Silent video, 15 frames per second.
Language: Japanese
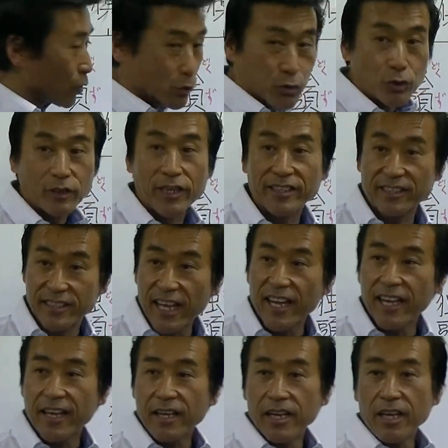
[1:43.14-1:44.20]
の「空ですね
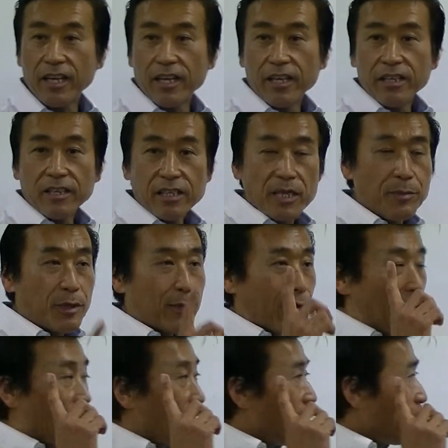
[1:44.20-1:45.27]
意味
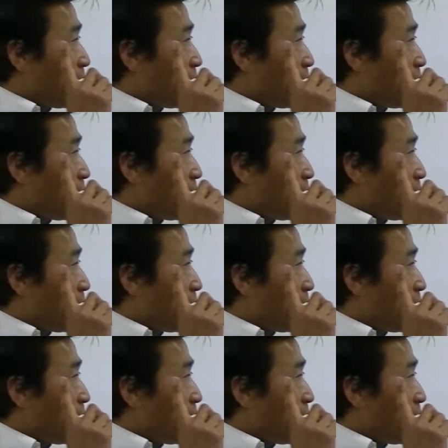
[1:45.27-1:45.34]
は